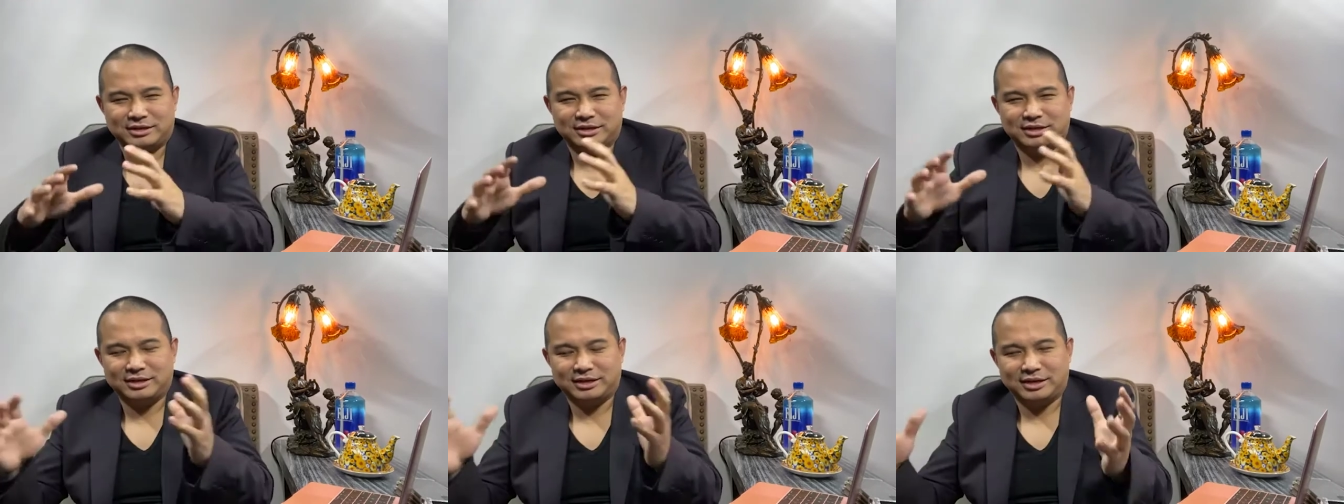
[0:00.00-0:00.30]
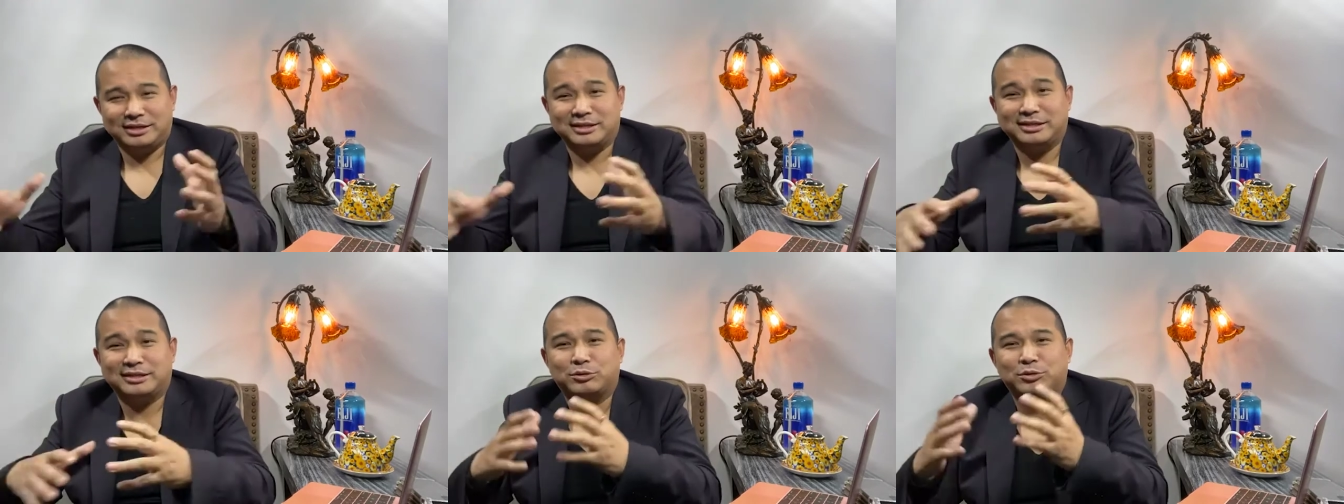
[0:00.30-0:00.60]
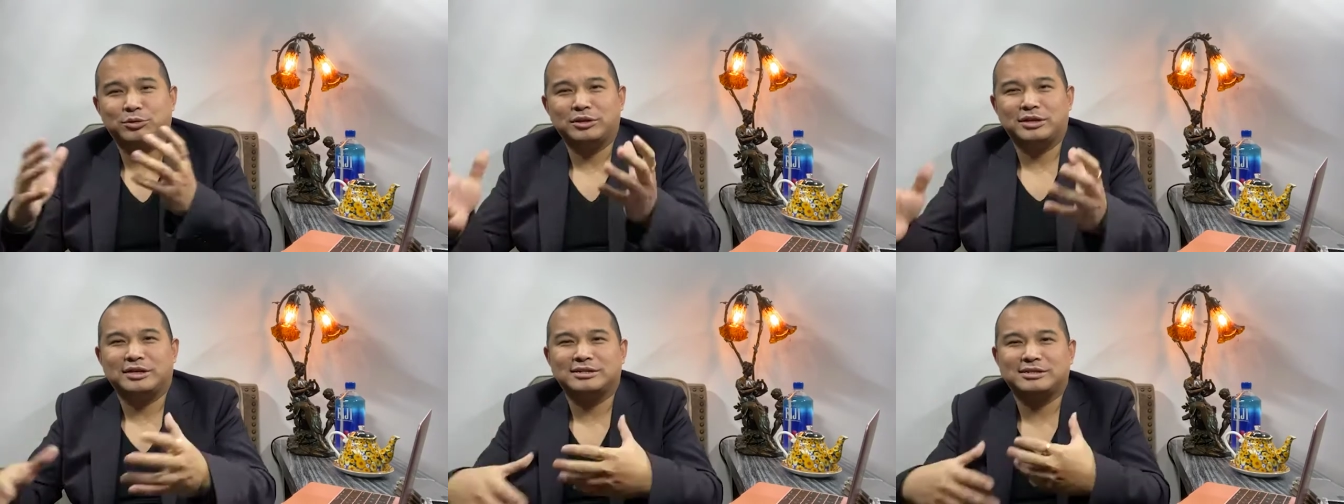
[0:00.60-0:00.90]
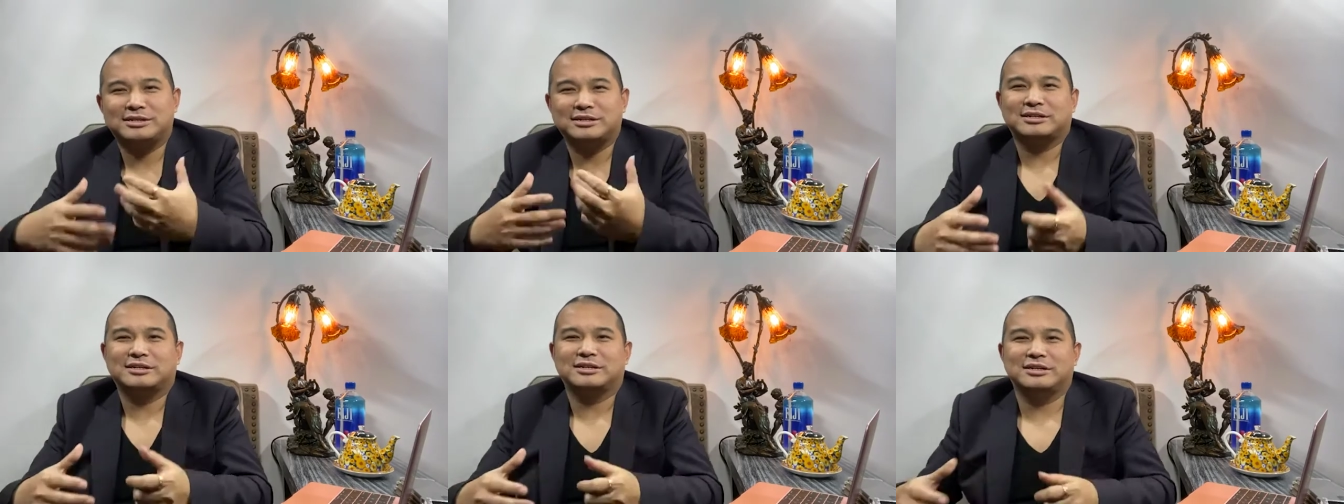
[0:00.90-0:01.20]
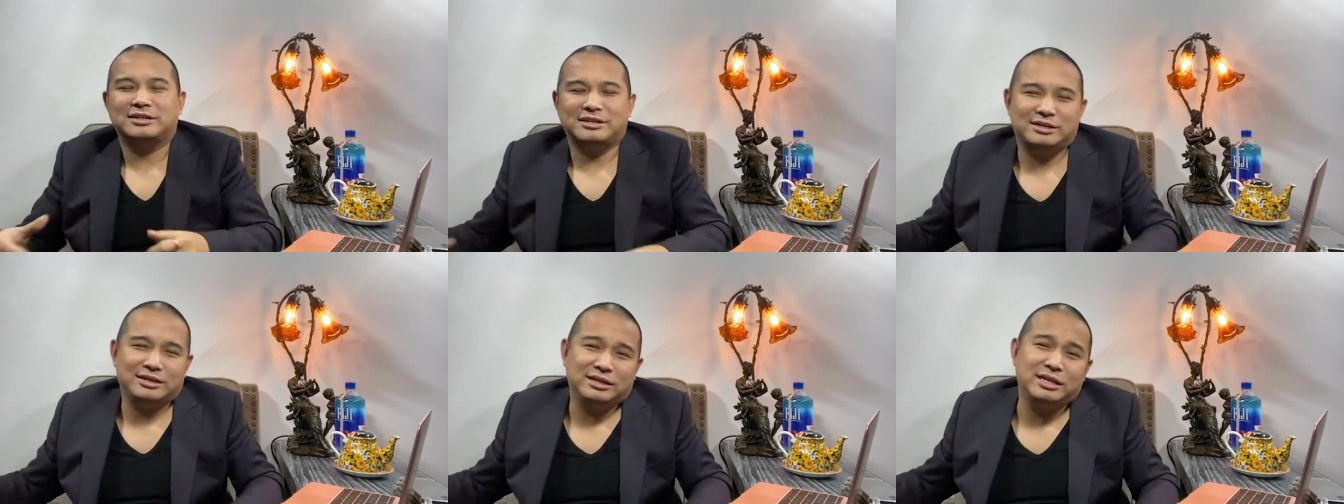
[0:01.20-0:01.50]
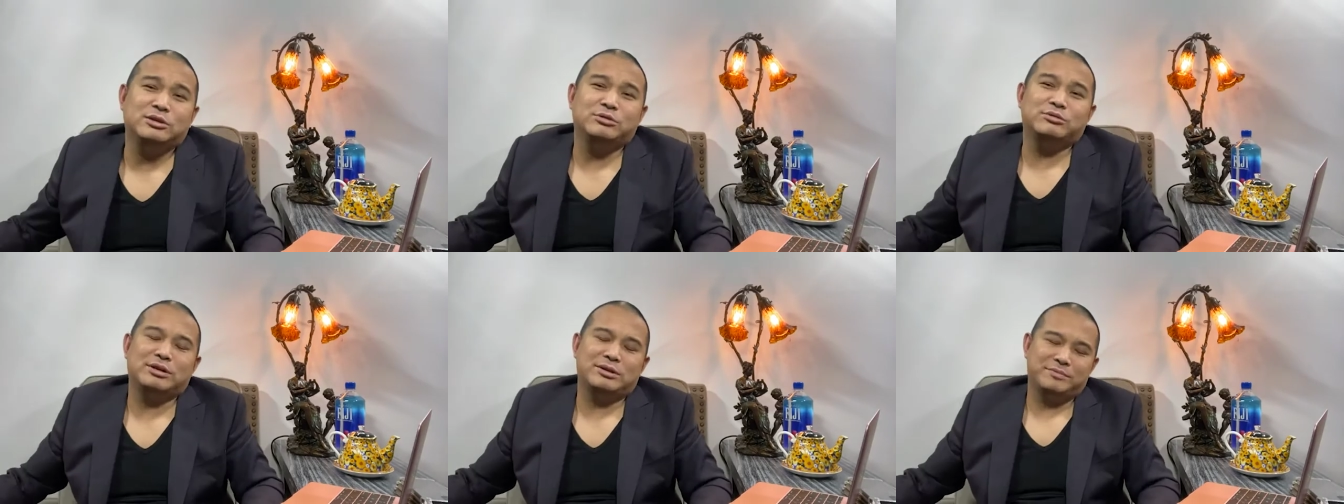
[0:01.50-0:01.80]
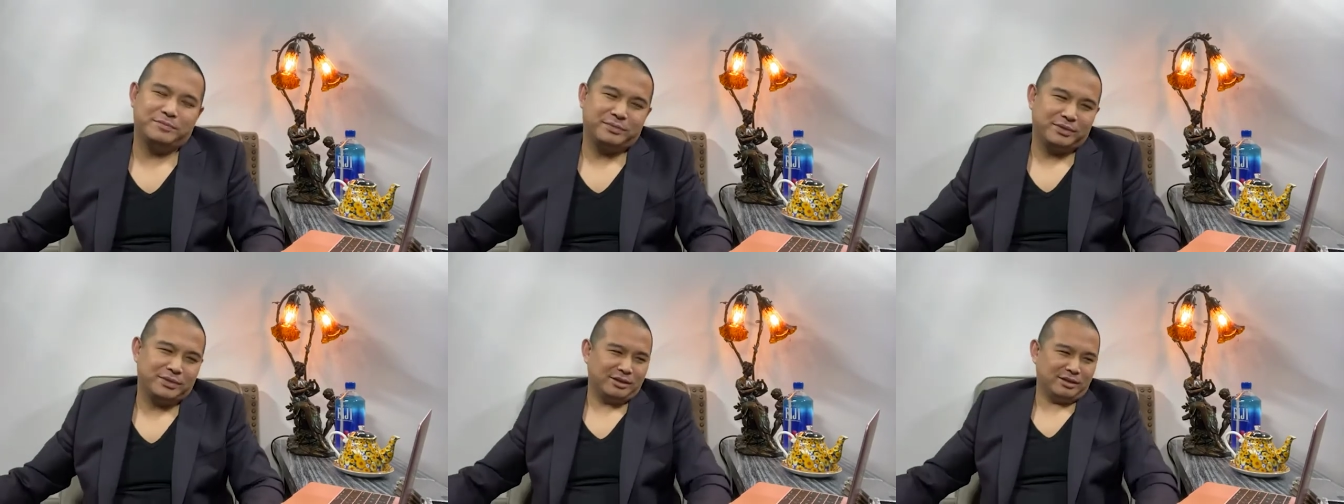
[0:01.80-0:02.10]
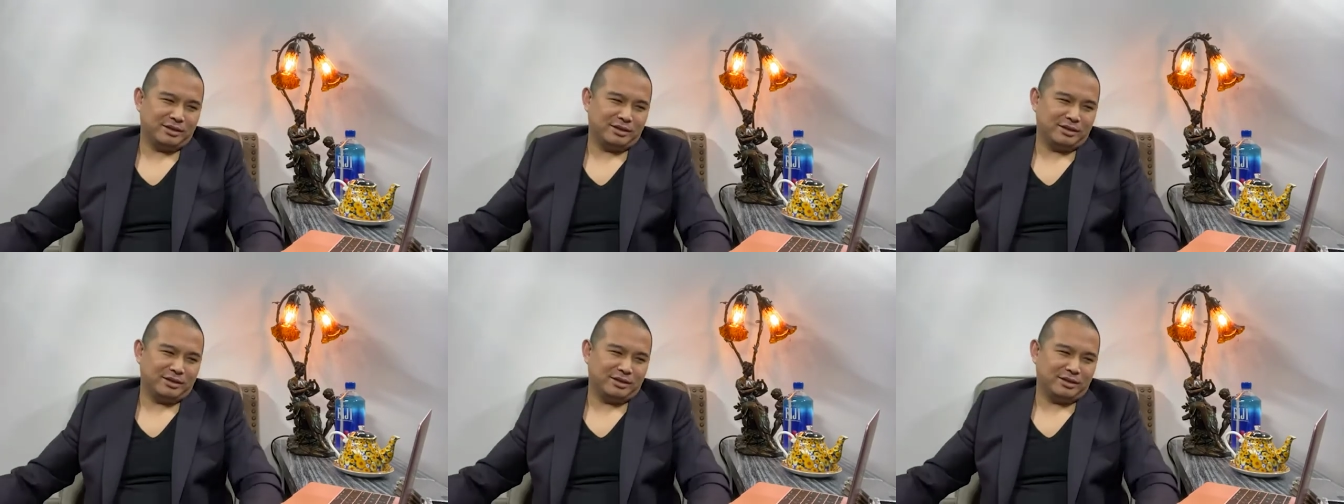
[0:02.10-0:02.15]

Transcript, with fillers: 呃很多的这个利润。